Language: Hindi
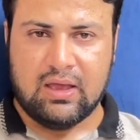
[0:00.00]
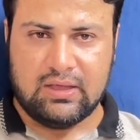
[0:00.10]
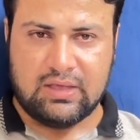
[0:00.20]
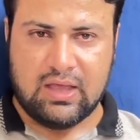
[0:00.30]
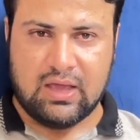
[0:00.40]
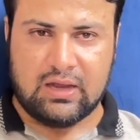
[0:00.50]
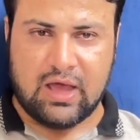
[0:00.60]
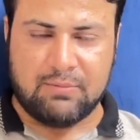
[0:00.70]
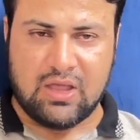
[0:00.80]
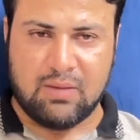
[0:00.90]
ये
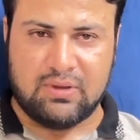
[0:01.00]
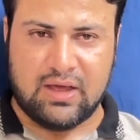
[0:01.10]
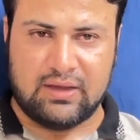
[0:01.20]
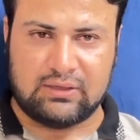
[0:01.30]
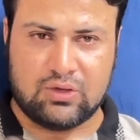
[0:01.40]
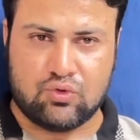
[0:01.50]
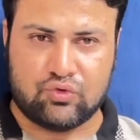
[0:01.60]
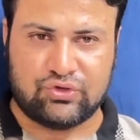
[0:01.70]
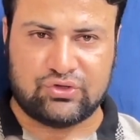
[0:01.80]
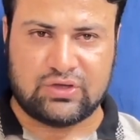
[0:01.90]
अलामिया बनाने की
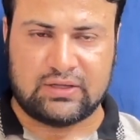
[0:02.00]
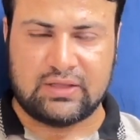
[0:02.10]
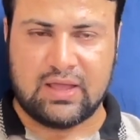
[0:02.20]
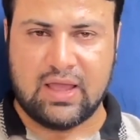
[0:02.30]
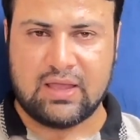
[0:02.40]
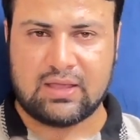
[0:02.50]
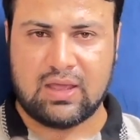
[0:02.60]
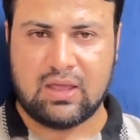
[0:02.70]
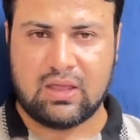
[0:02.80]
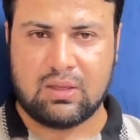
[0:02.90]
कोशिश करते हैं
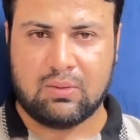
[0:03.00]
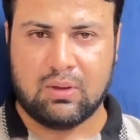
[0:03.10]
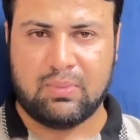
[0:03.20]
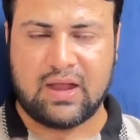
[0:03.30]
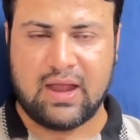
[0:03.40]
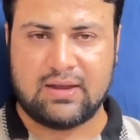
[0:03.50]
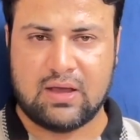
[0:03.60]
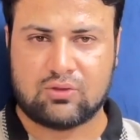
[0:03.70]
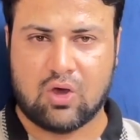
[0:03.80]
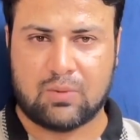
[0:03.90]
कि
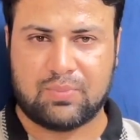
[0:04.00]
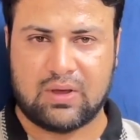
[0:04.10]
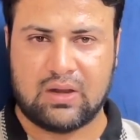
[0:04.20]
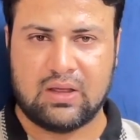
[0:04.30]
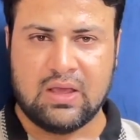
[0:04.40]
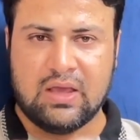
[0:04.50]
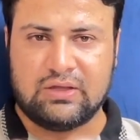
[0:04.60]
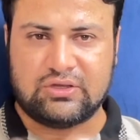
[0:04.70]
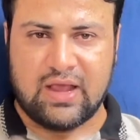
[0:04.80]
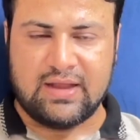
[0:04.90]
बाकायदा तौर पर
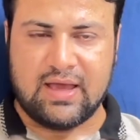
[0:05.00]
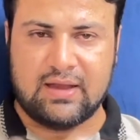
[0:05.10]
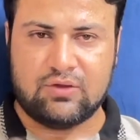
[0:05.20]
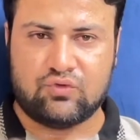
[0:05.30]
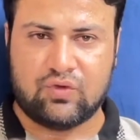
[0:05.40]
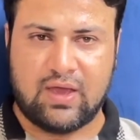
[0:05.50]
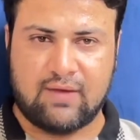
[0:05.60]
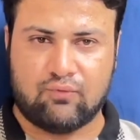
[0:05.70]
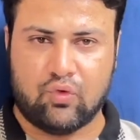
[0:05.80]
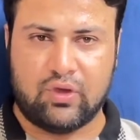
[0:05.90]
चाइना ने जो
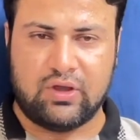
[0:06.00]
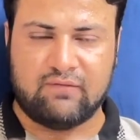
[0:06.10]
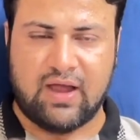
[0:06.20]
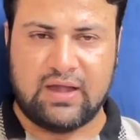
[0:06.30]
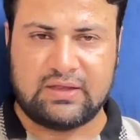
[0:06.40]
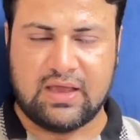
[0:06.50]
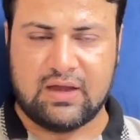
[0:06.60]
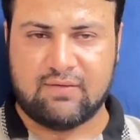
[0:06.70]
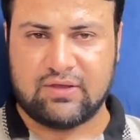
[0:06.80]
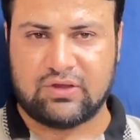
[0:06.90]
है वो इनवाइट किया
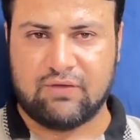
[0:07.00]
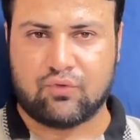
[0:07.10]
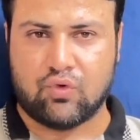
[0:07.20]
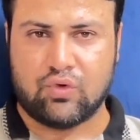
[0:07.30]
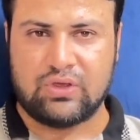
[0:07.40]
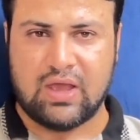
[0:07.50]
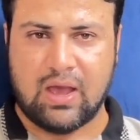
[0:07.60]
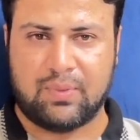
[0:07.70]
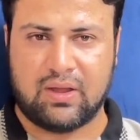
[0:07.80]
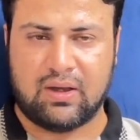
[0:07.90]
नवाज शरीफ को
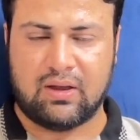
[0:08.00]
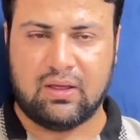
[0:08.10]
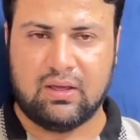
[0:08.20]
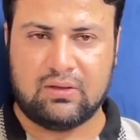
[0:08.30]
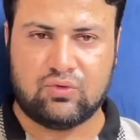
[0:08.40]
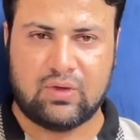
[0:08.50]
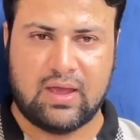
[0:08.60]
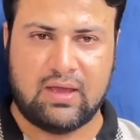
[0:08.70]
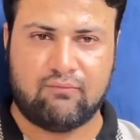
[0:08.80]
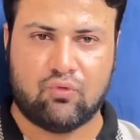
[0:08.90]
या फिर जो
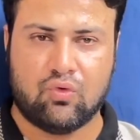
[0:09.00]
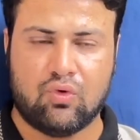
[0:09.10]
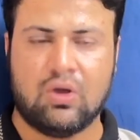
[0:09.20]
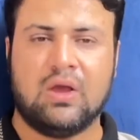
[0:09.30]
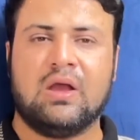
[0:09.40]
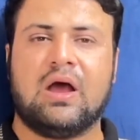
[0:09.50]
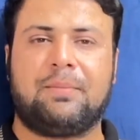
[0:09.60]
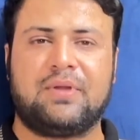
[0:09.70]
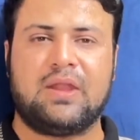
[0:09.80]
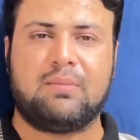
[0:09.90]
है वो
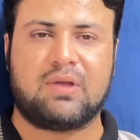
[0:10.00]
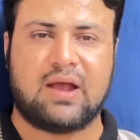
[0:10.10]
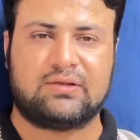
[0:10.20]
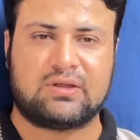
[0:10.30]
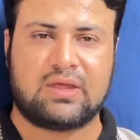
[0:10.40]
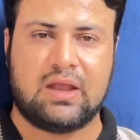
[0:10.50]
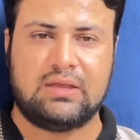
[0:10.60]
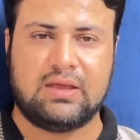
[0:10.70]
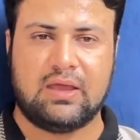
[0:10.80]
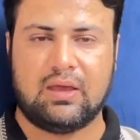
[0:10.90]
अपने मकासद के
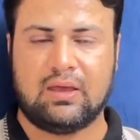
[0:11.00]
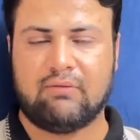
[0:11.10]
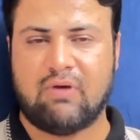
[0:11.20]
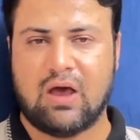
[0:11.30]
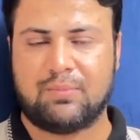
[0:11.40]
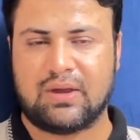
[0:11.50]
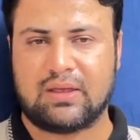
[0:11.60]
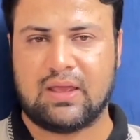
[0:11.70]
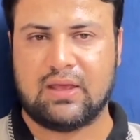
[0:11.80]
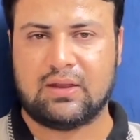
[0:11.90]
लिए वहाँ
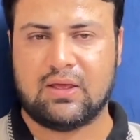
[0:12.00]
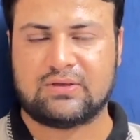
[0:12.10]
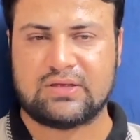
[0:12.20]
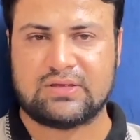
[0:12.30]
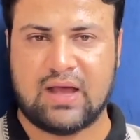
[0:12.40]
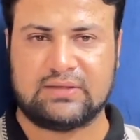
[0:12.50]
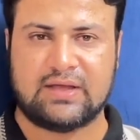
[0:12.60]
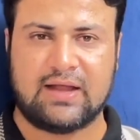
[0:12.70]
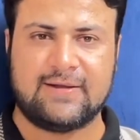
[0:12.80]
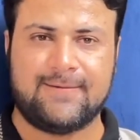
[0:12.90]
पर गए थे इसके साथ
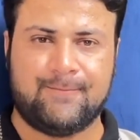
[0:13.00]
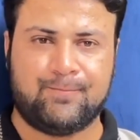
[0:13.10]
साथ